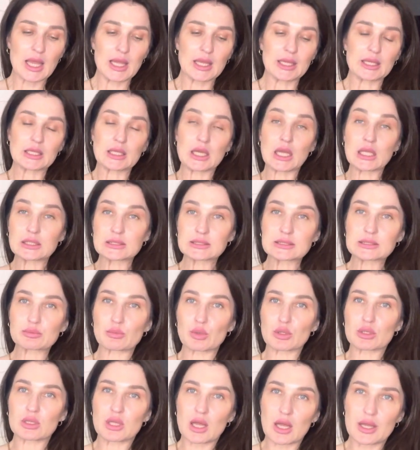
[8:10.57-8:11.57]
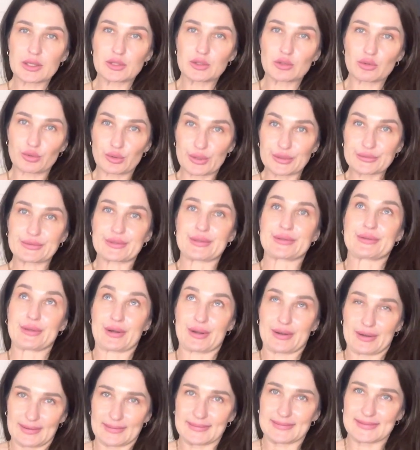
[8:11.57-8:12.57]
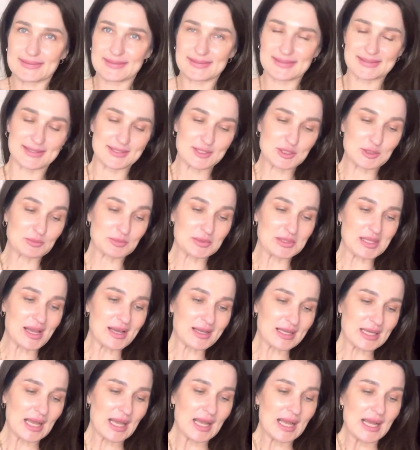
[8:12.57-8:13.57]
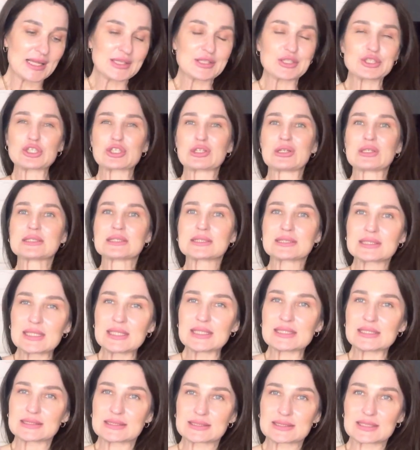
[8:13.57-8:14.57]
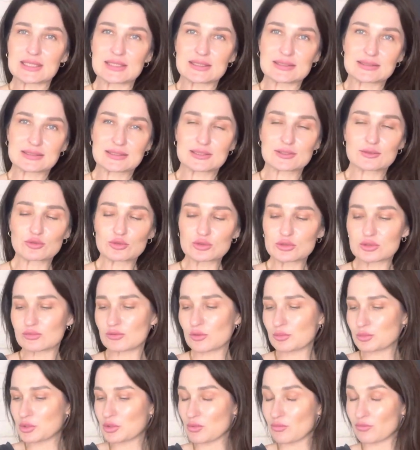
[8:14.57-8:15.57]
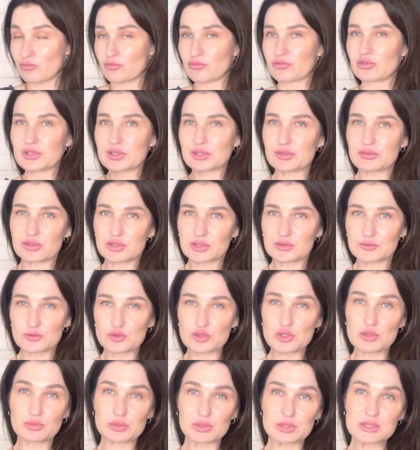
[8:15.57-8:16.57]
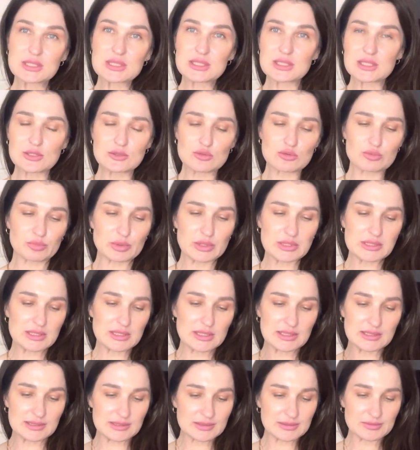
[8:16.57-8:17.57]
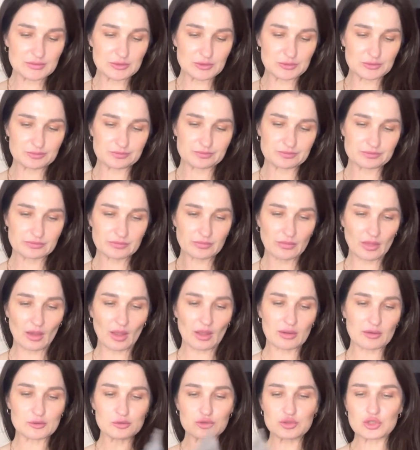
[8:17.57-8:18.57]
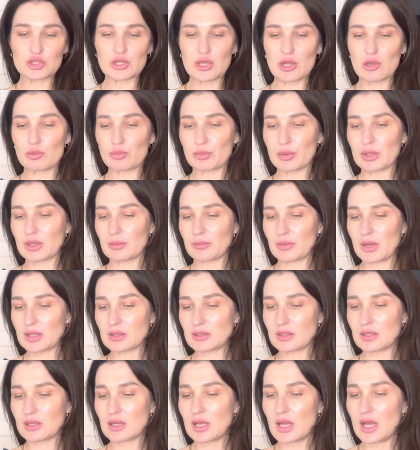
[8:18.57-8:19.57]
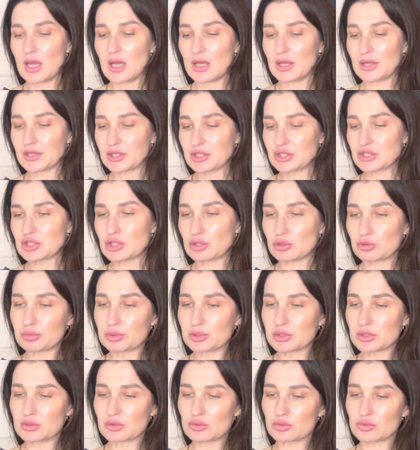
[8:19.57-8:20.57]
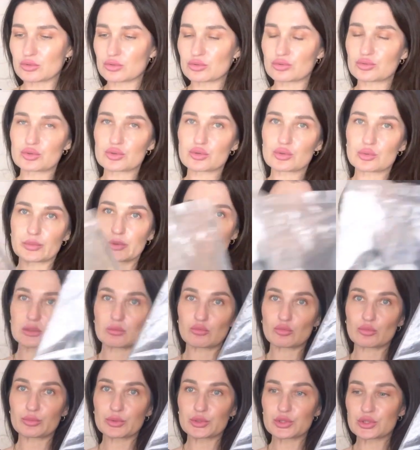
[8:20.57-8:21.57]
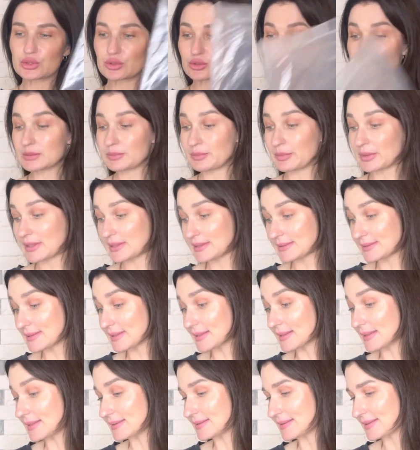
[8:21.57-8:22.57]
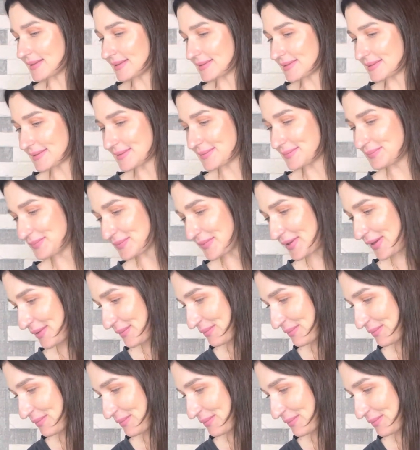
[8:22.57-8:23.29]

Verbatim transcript: и я не смогла ее отодрать, скажем так. Начала сильно-сильно тянуть и, в общем, вырвала. Нужно было снизу подеть. Ну, короче, я ее поломала. Ричи любит эту игрушку, поэтому пришлось перезаказать. Да.